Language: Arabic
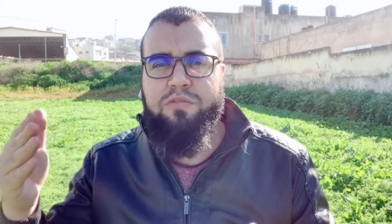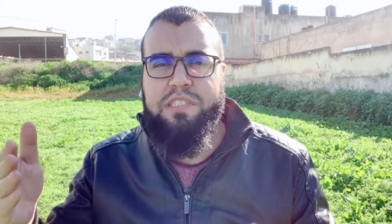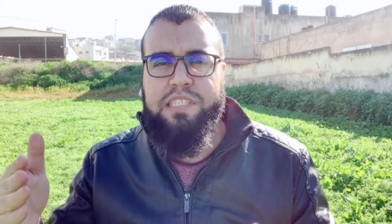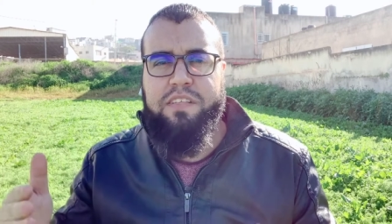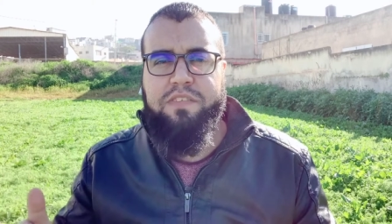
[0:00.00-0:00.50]

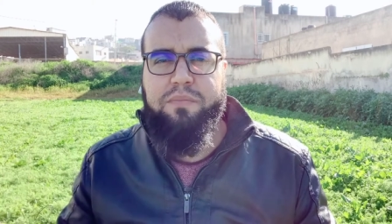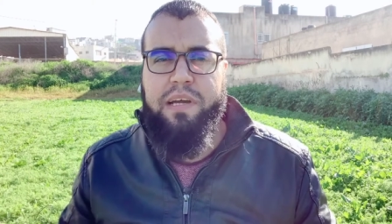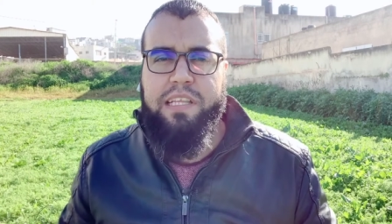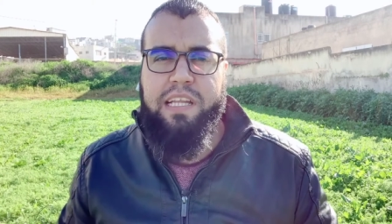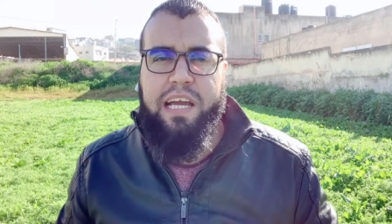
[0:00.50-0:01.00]
الجسد في
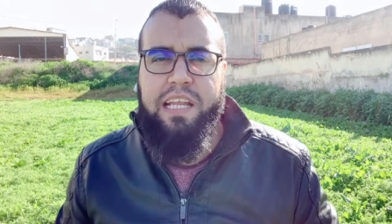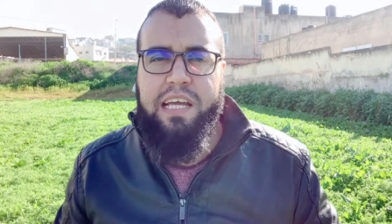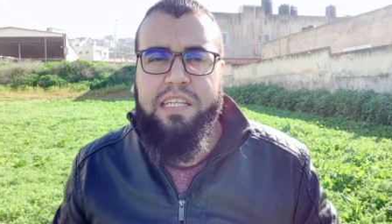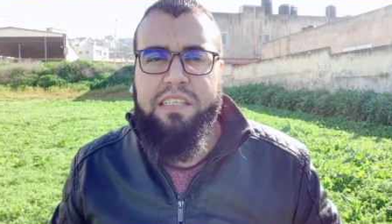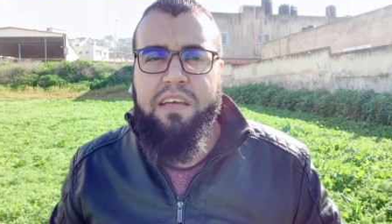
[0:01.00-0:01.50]
بعض
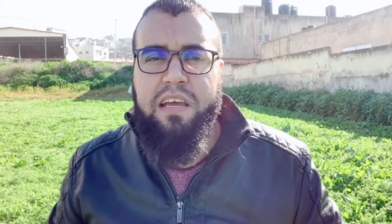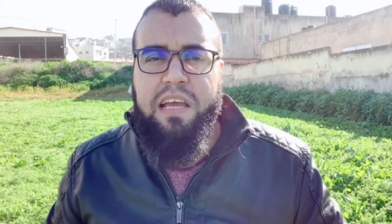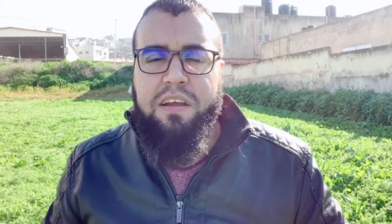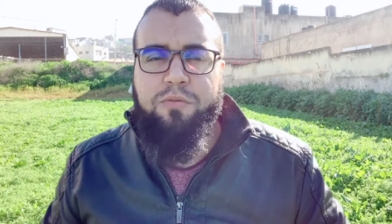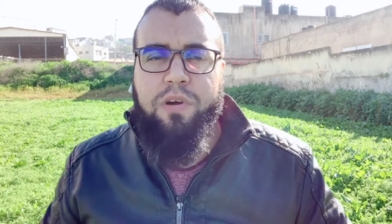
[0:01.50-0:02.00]
الحالات
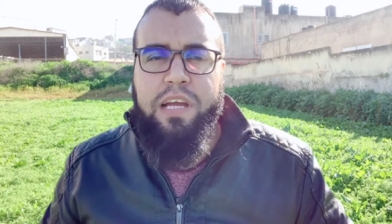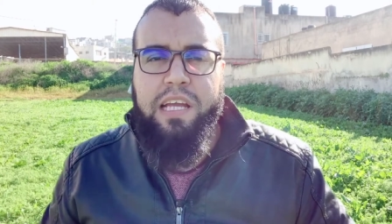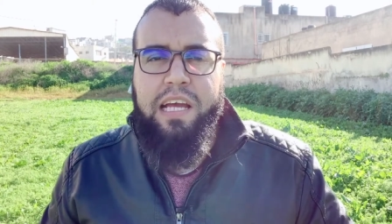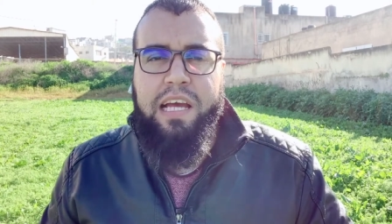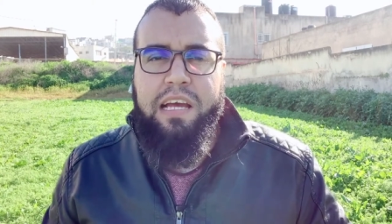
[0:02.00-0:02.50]

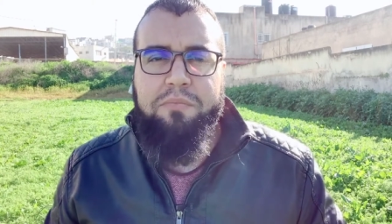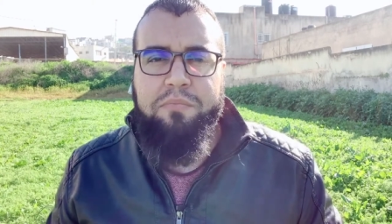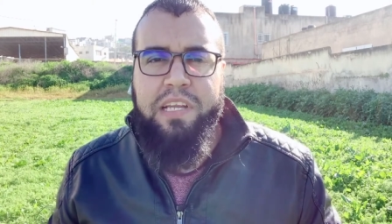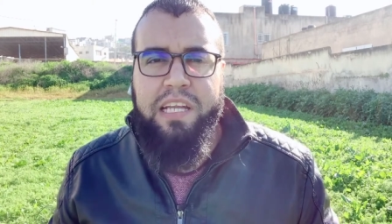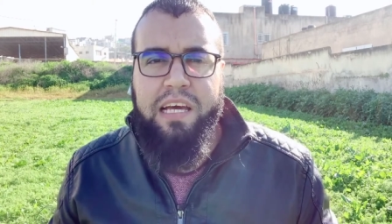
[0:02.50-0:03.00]
وهي
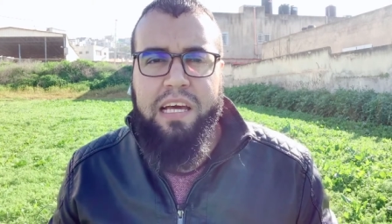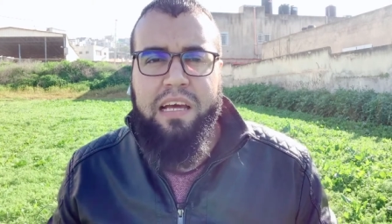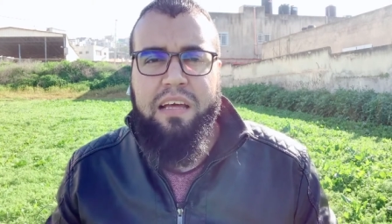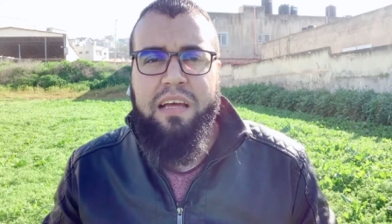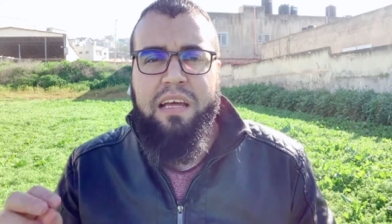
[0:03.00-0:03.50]
منها